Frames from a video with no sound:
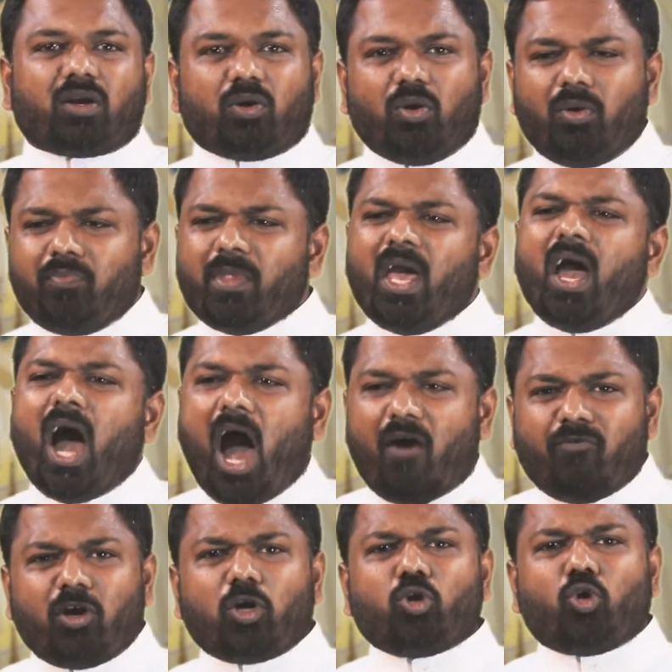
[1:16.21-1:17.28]
சென்றார்களோ
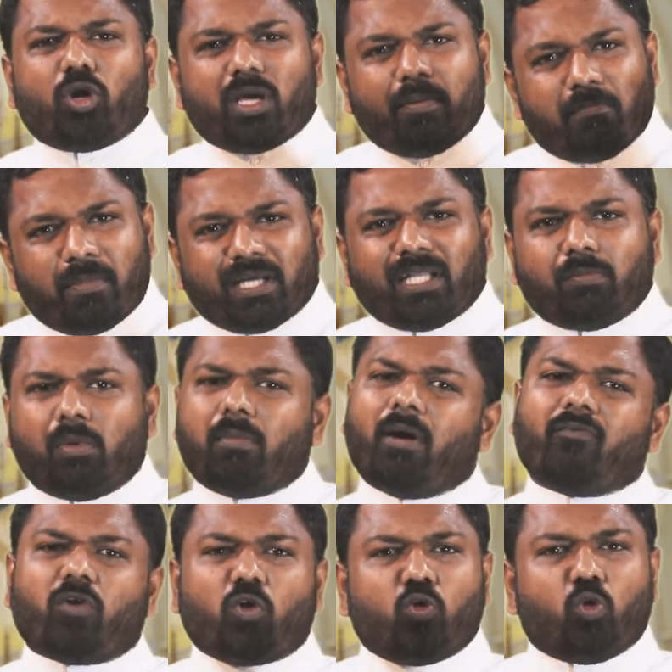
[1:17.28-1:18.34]
அவர்களுடைய
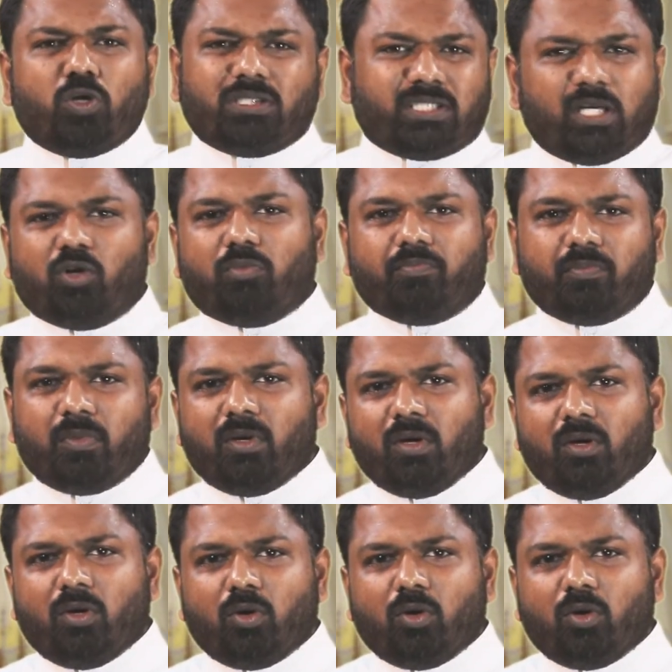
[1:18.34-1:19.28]
மதமும் அவர்களோடு செல்லும்